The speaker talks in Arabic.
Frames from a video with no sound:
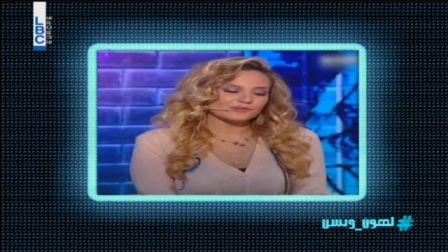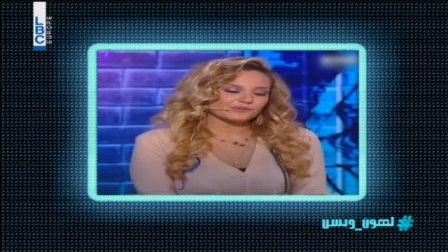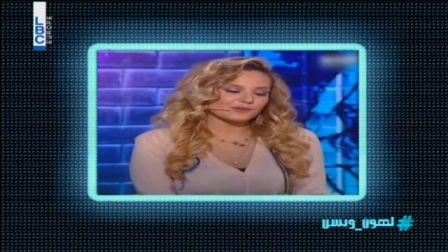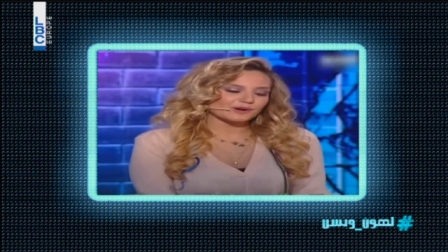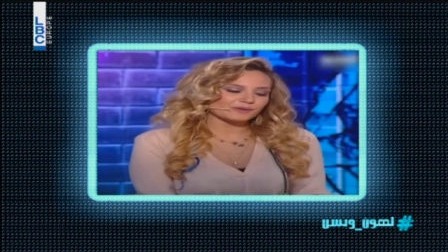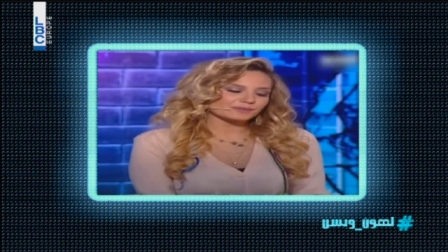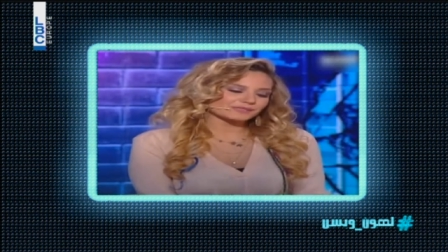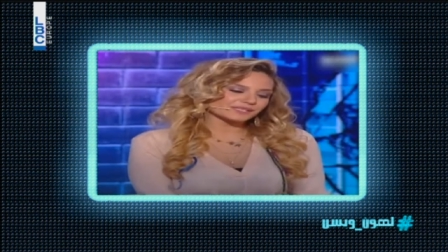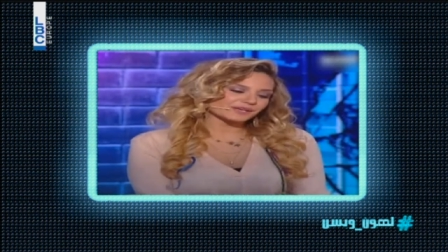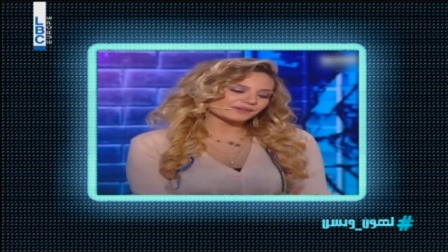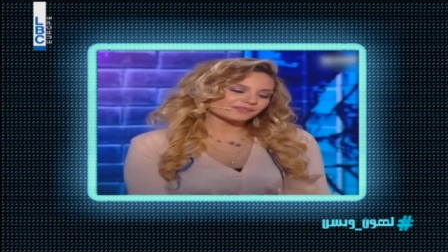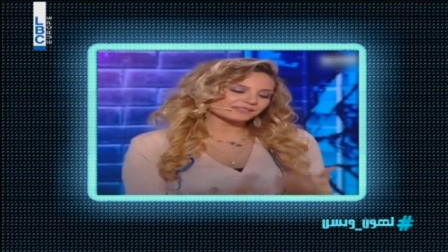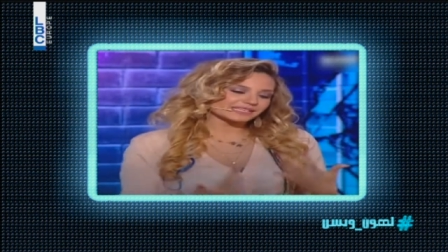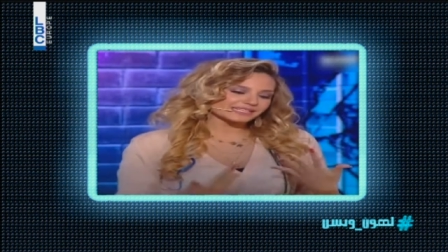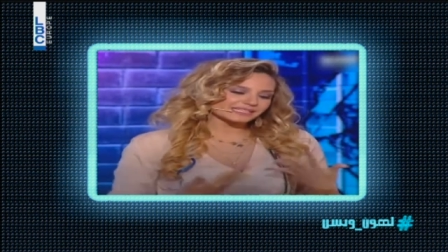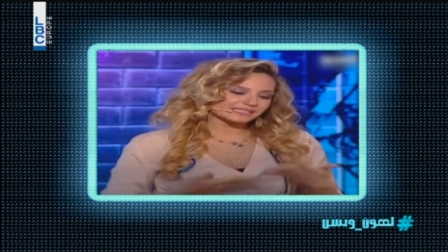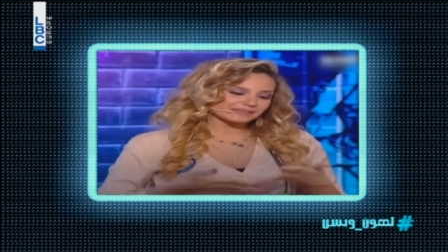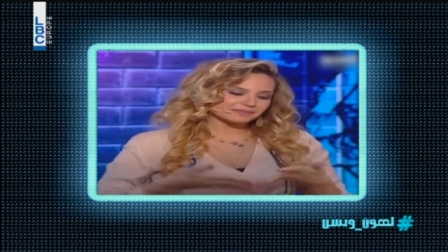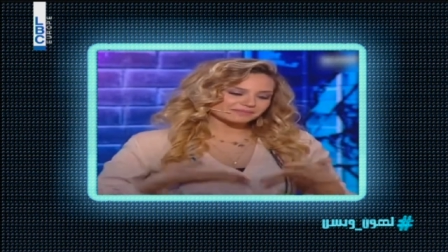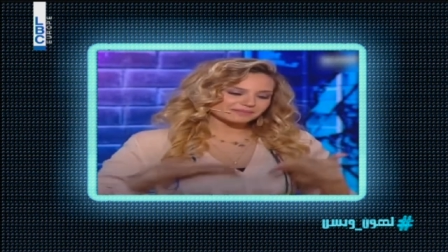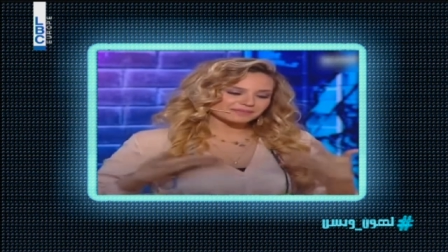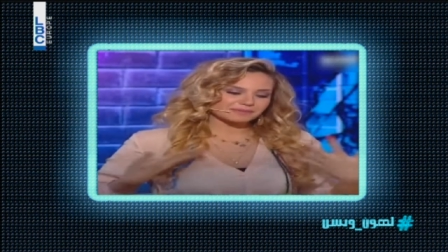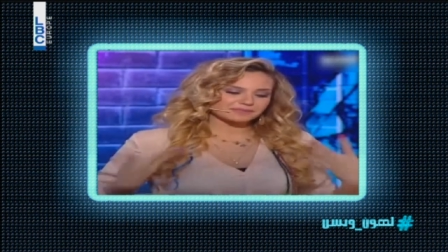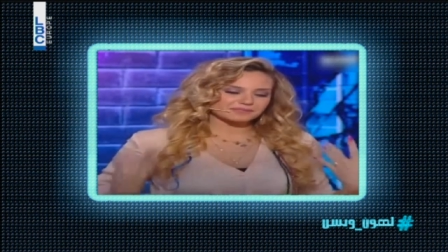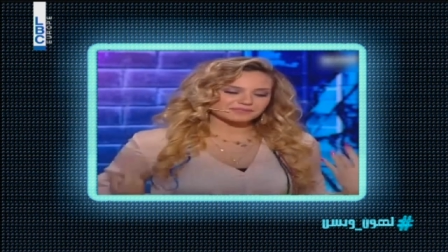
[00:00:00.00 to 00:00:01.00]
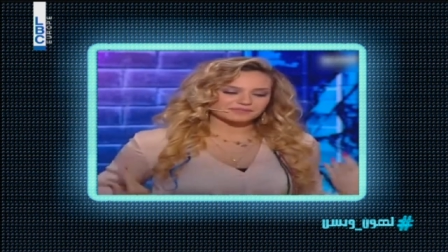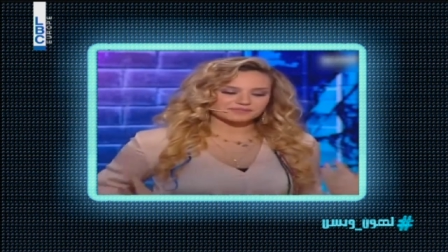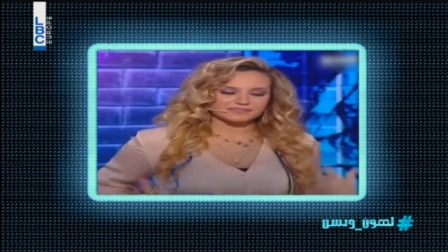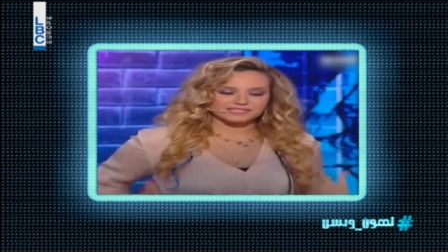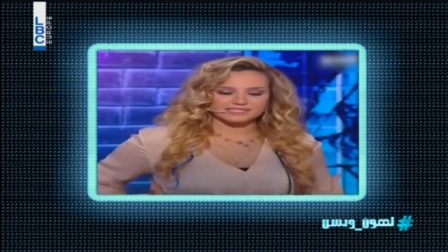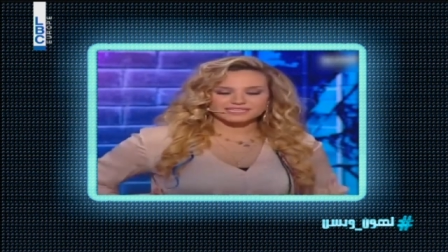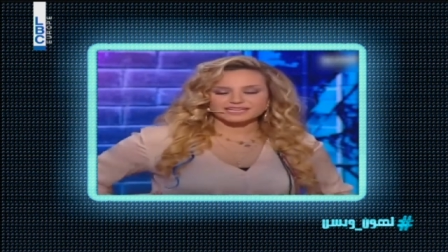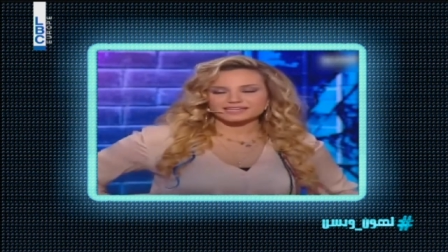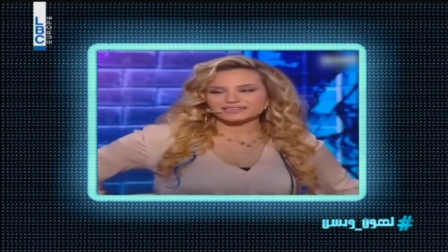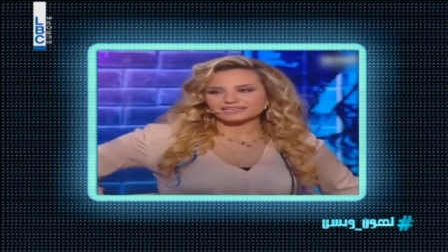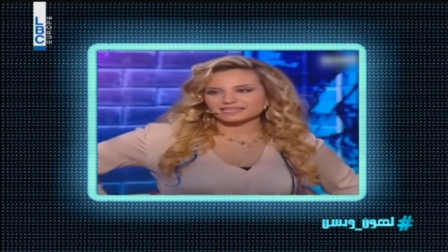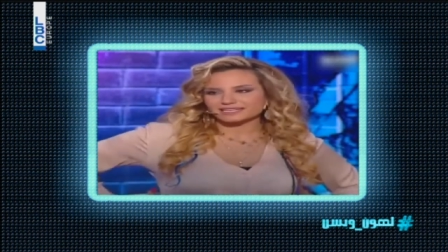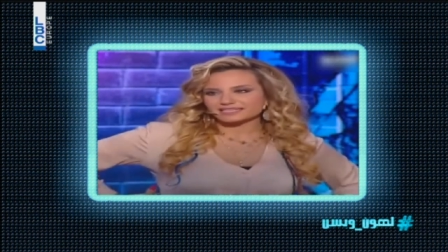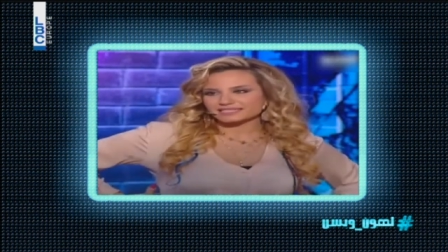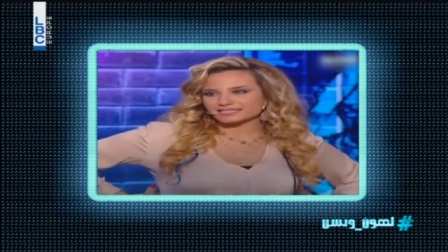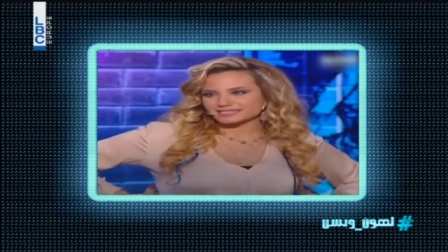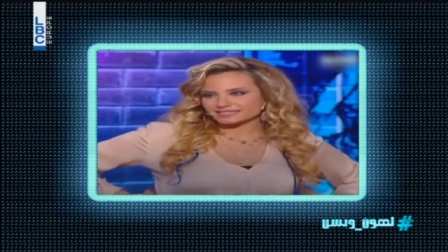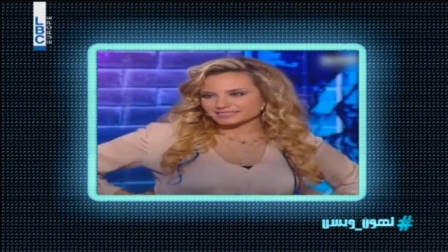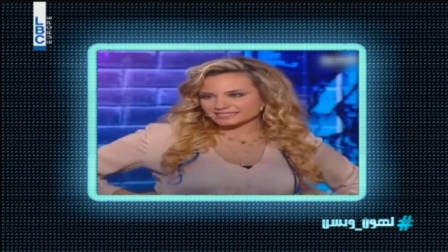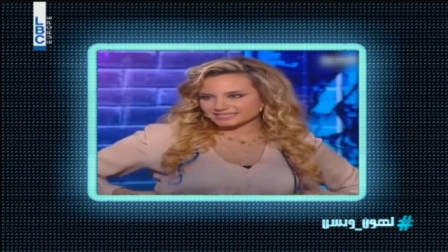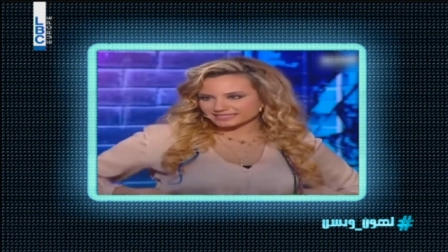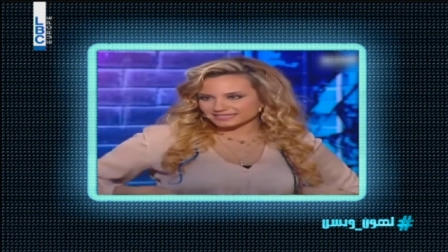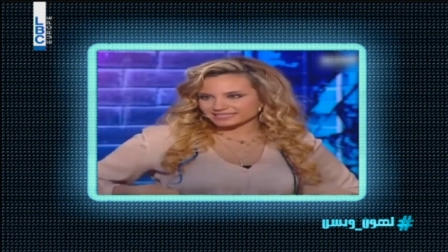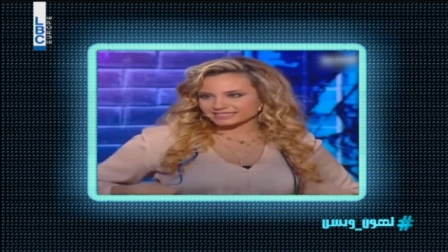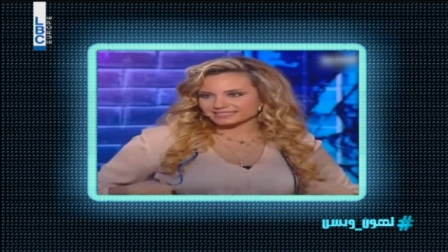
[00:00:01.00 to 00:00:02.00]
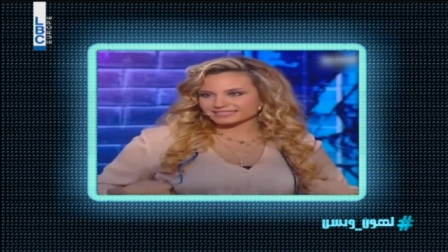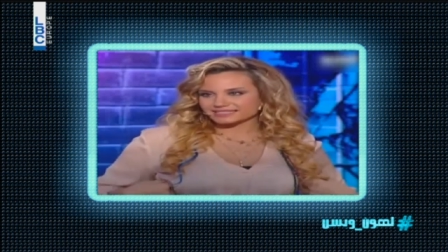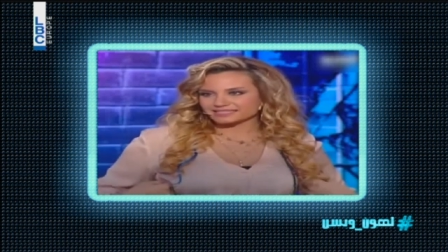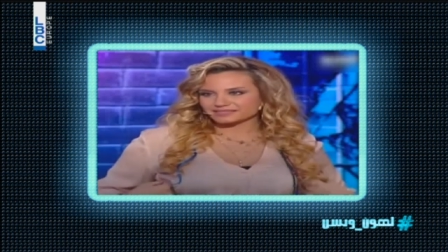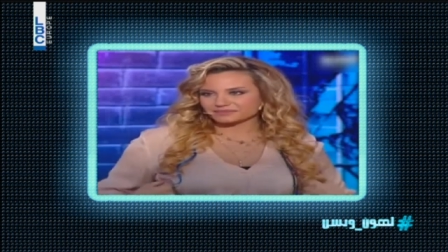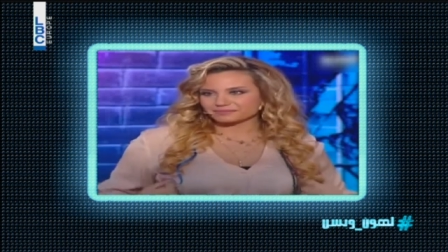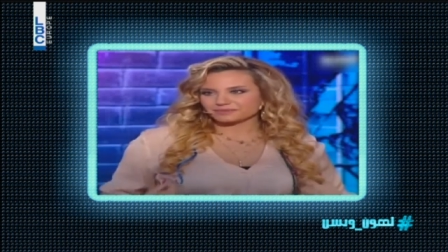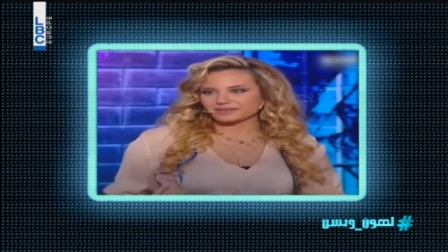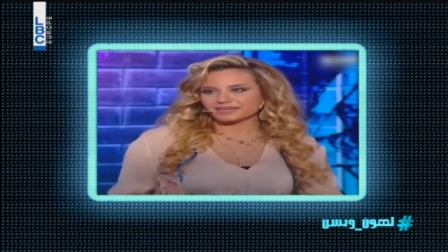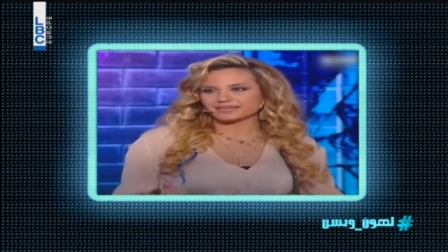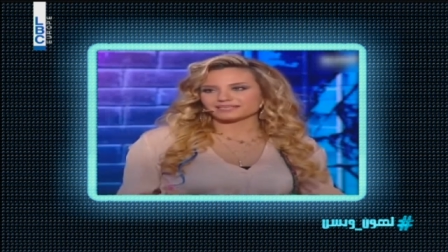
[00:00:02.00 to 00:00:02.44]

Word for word: وعم صور كليب لابسة فستان عرس لغنية